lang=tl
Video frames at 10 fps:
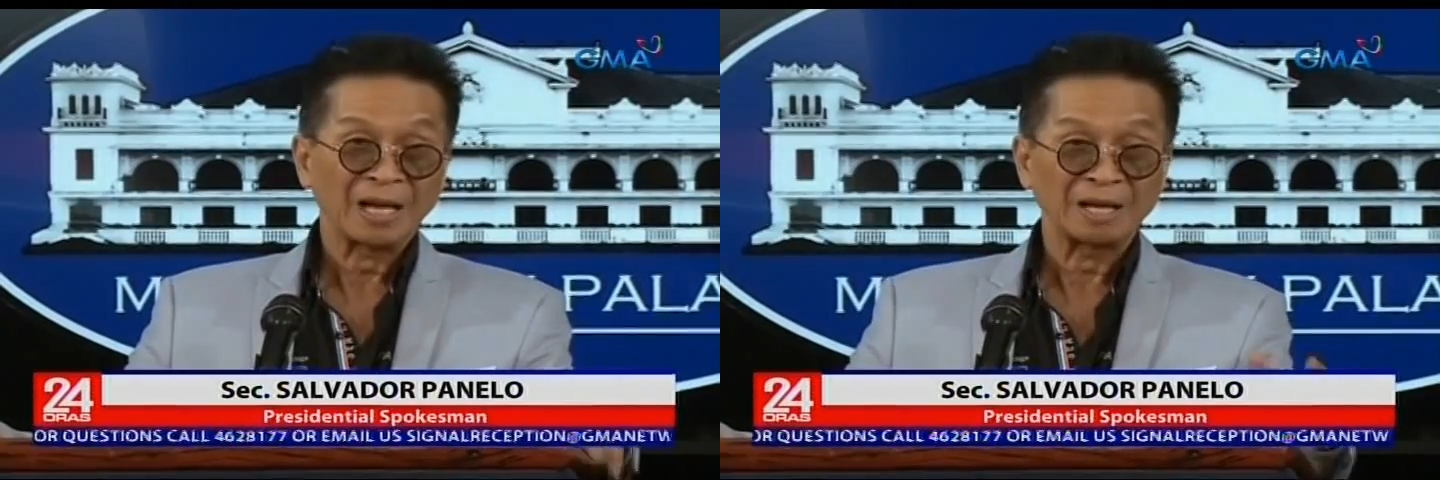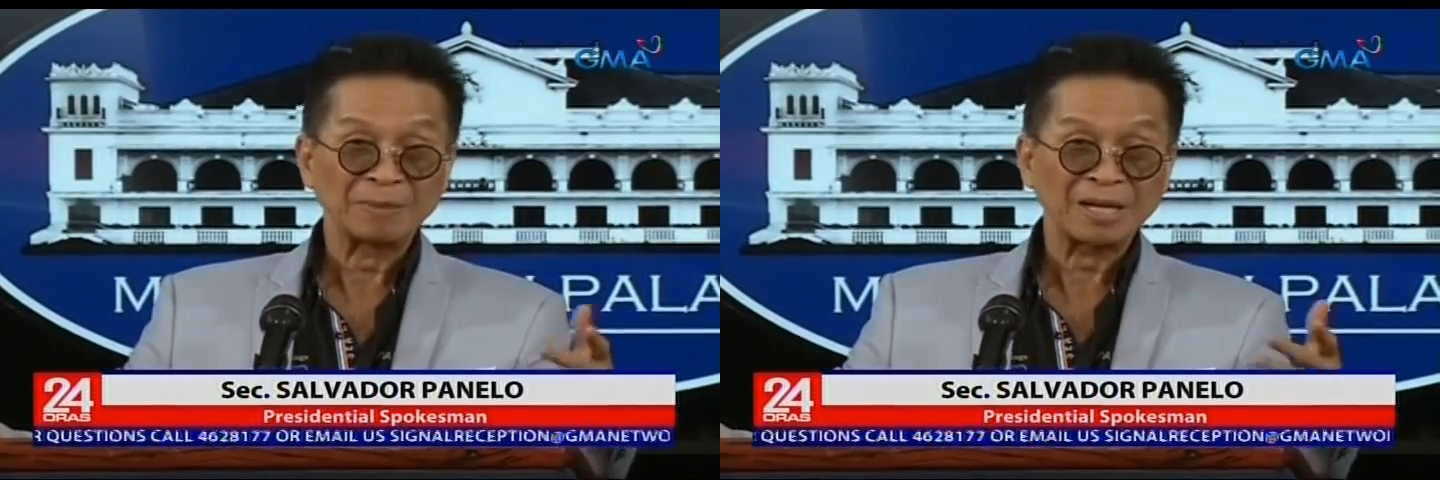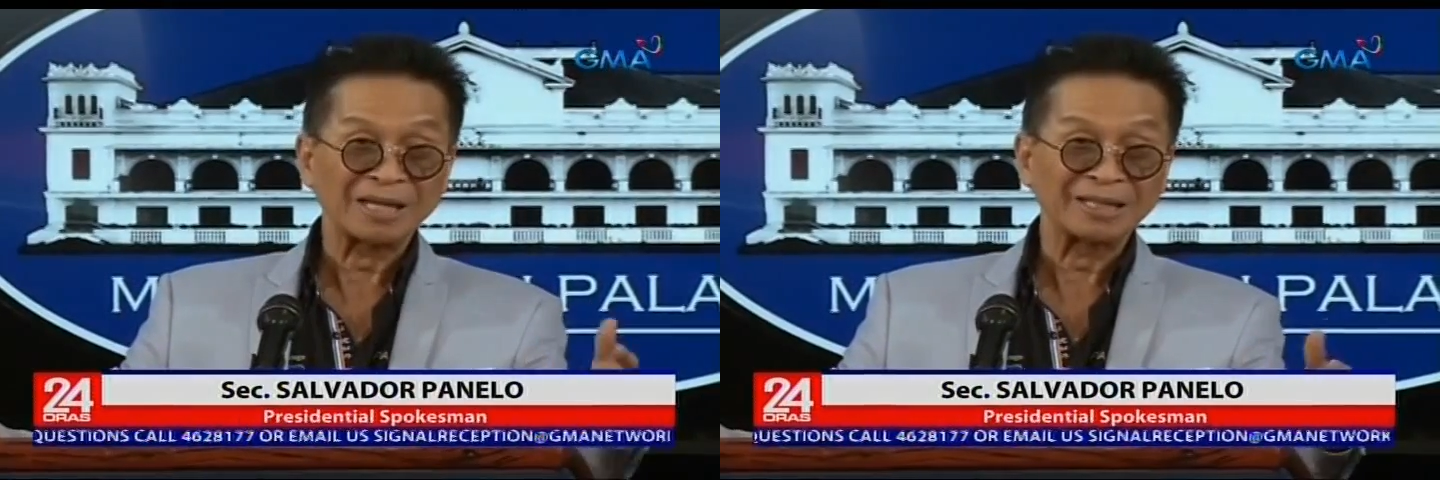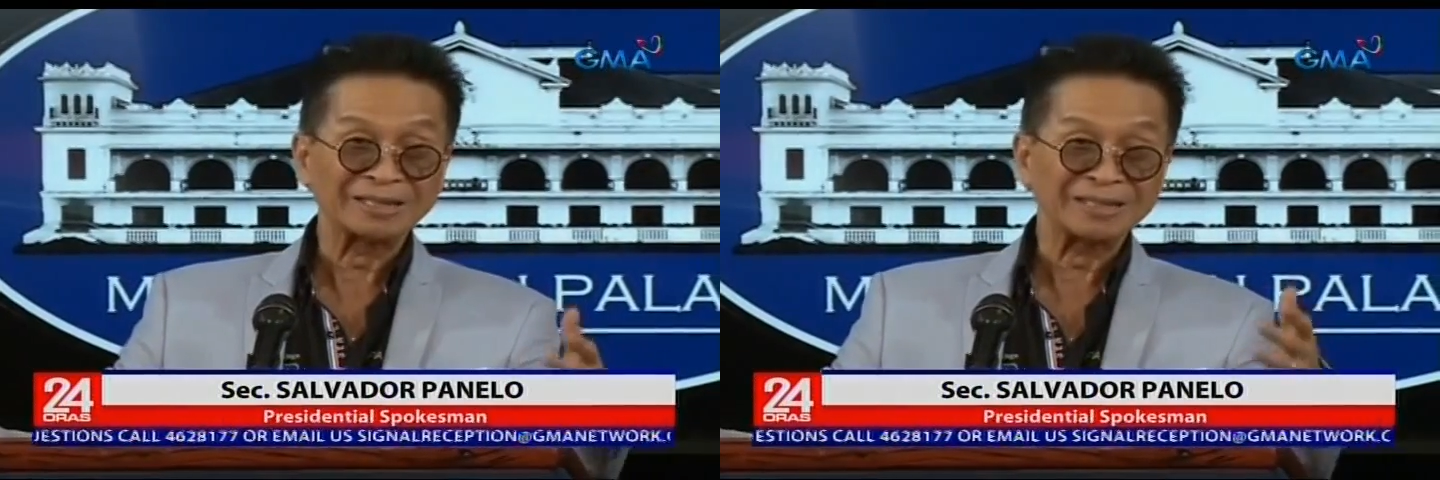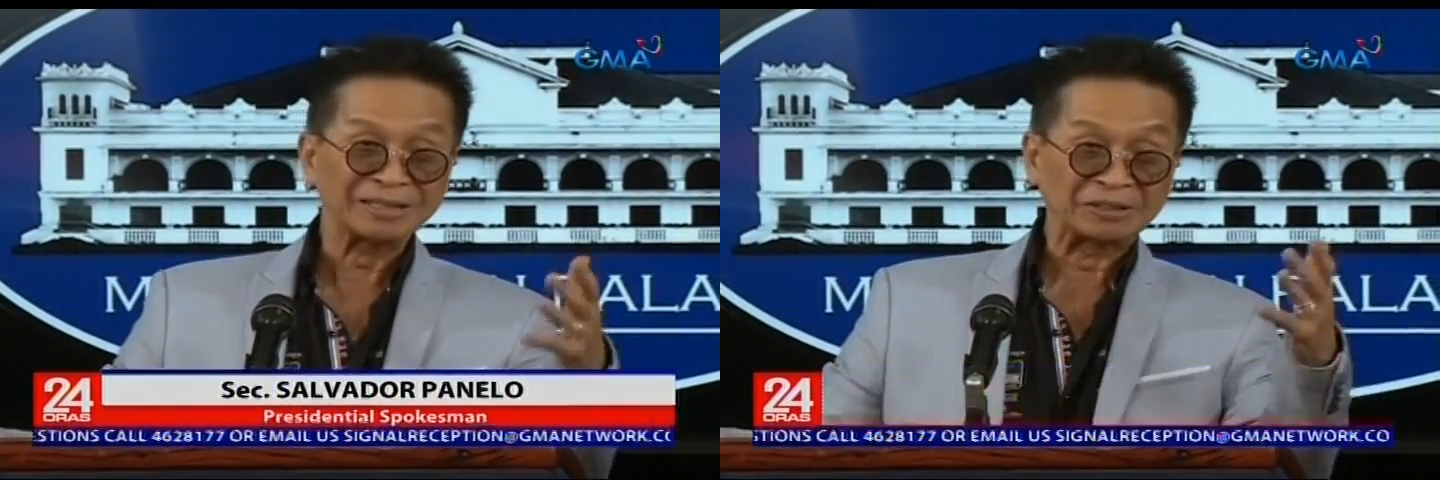ang
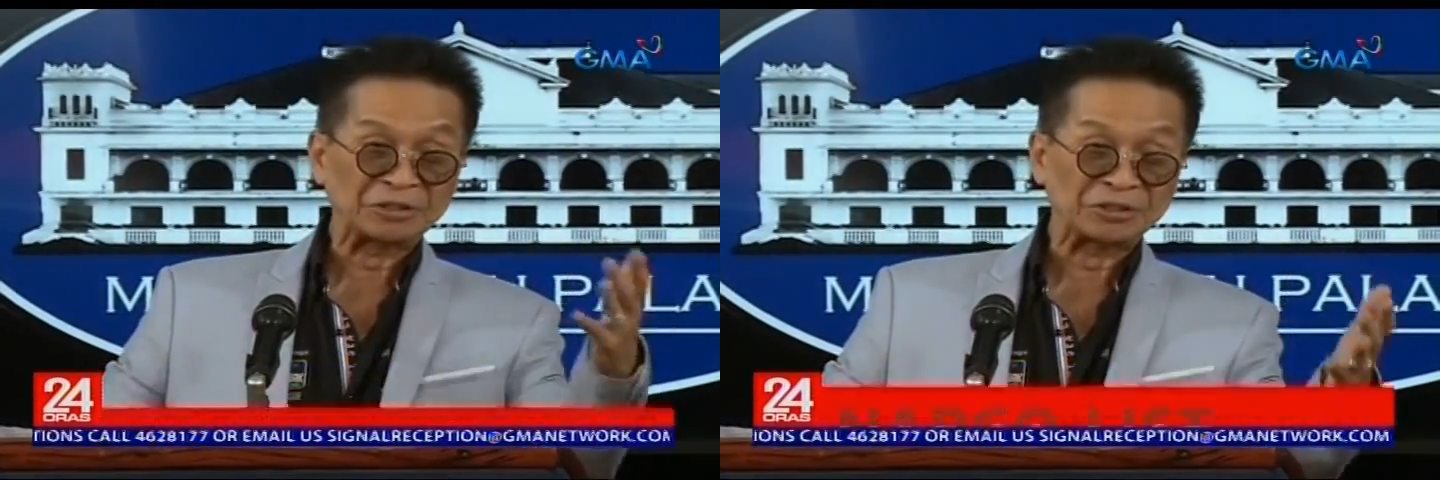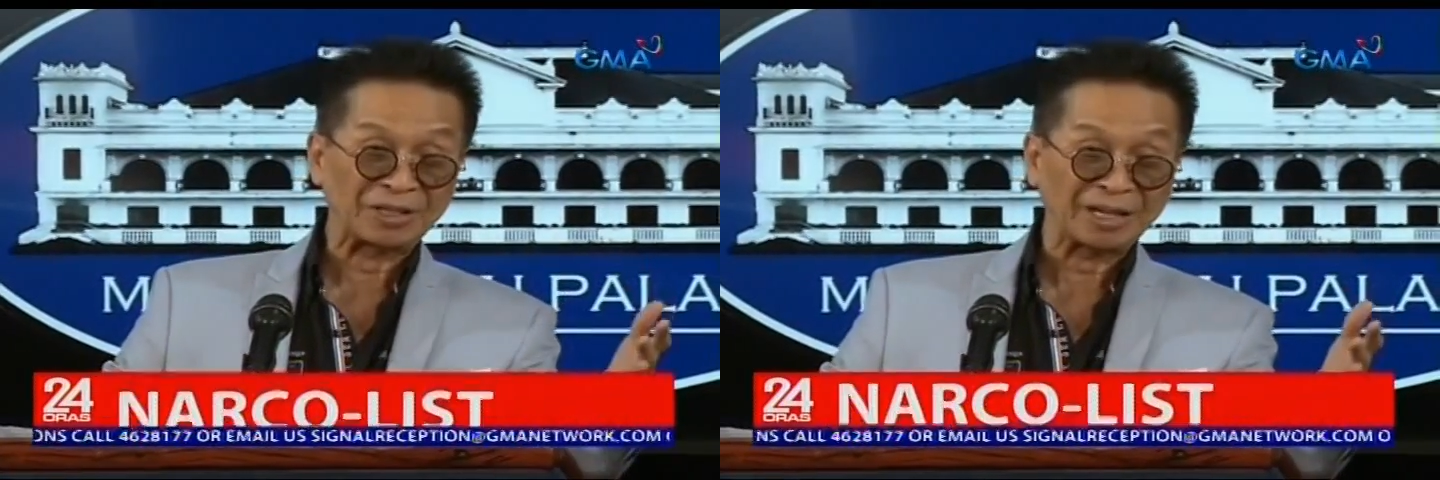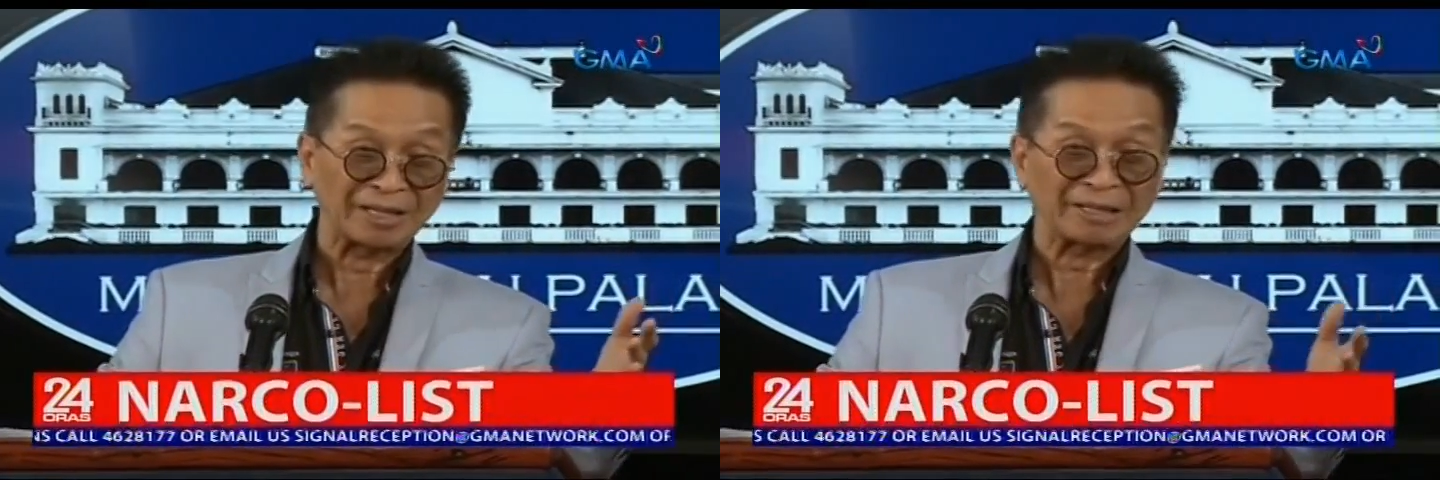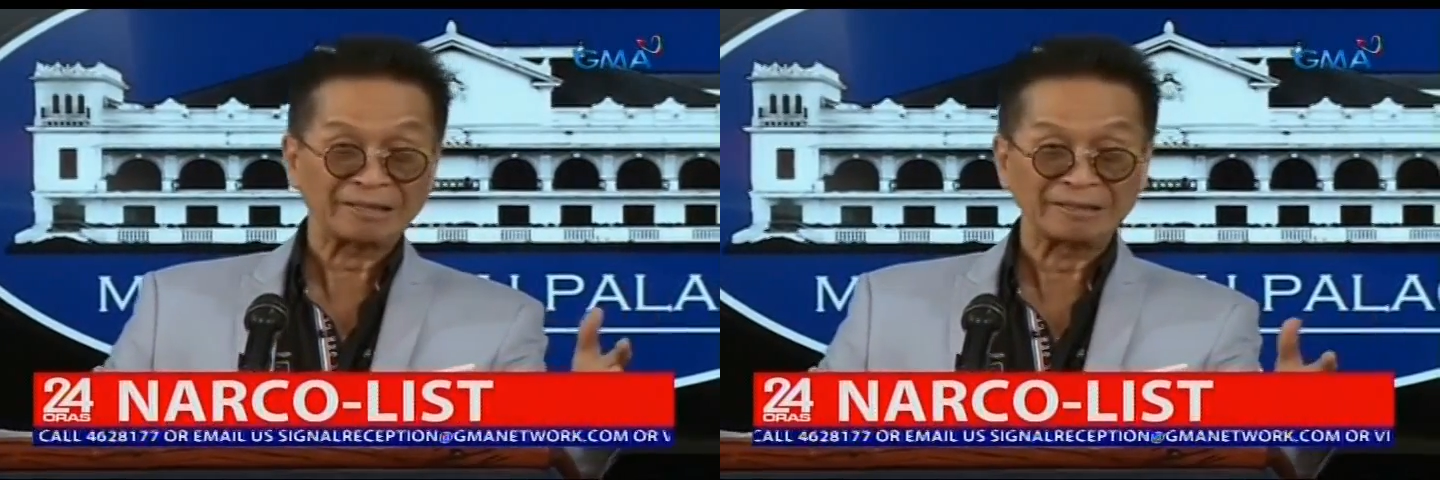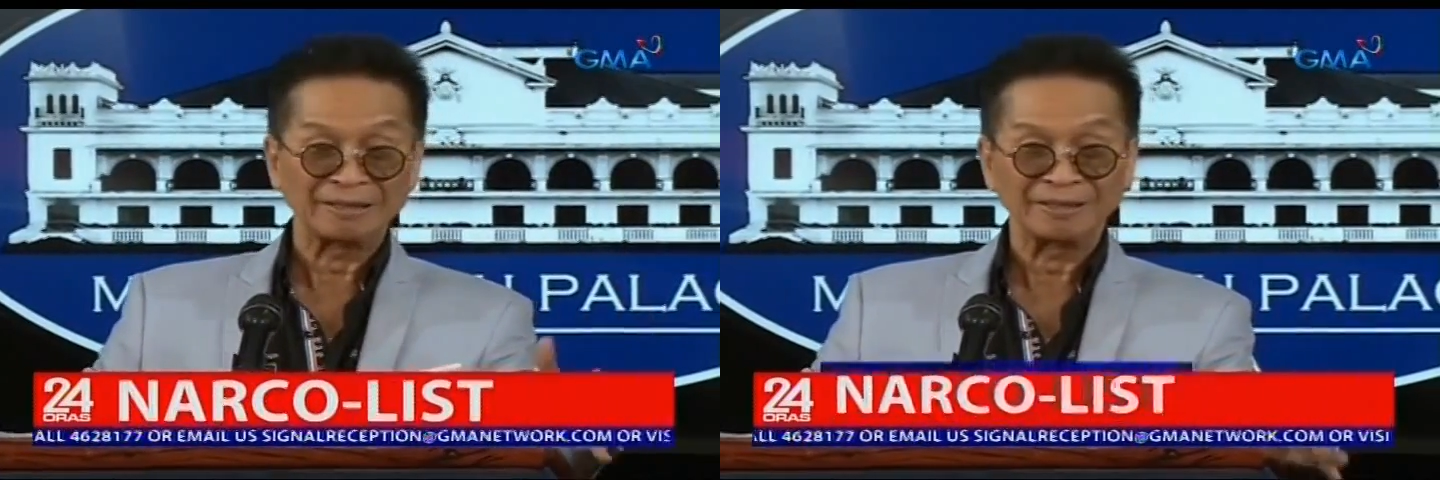magagaling dyan,
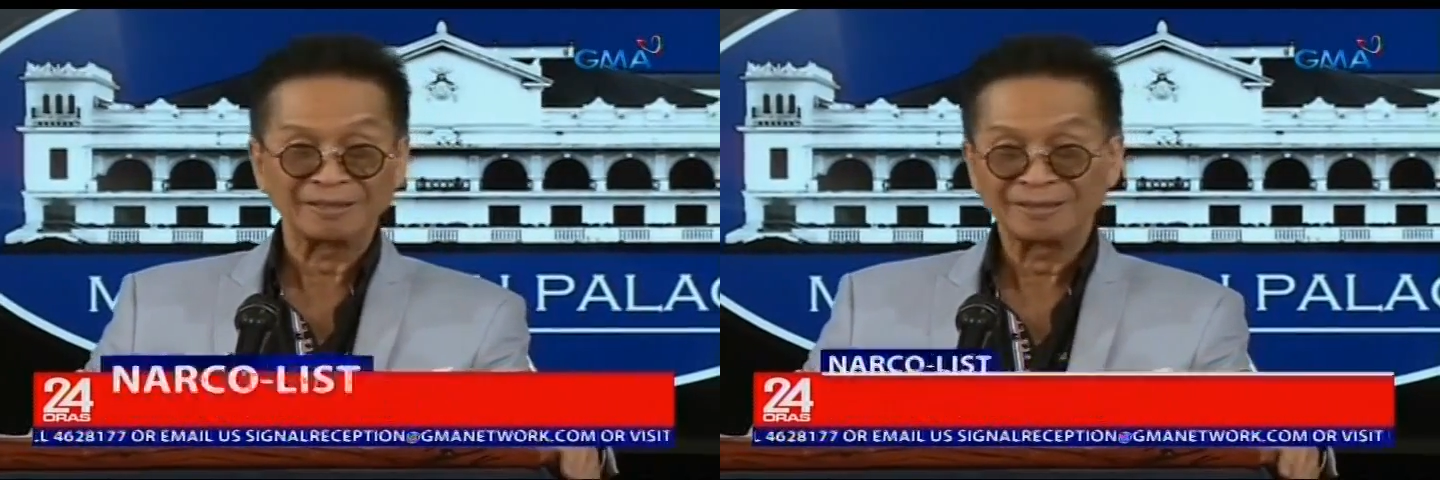Israel.